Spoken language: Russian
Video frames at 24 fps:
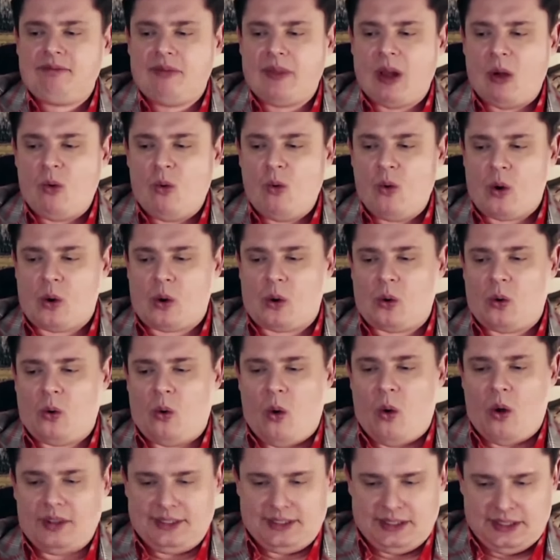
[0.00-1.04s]

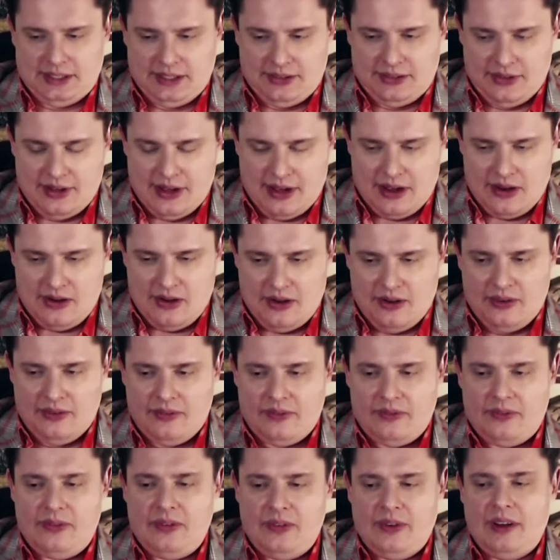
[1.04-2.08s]
уродство
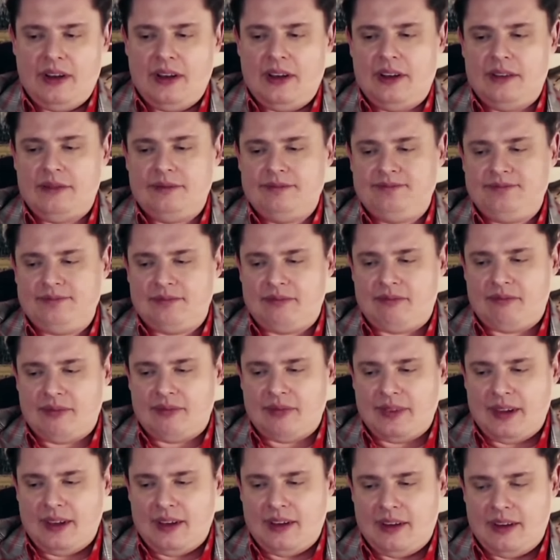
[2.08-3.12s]
в
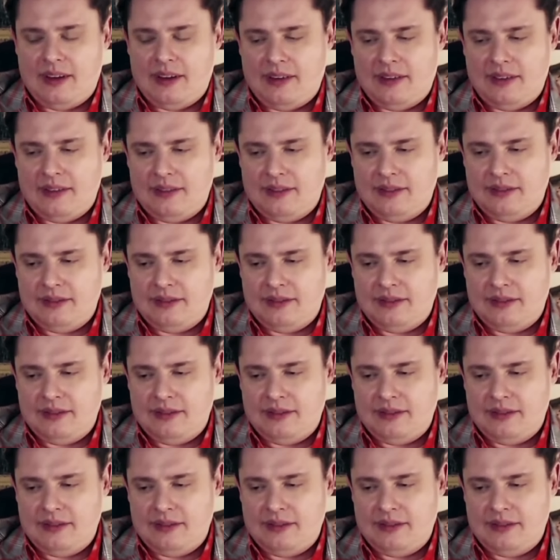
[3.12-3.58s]
Э,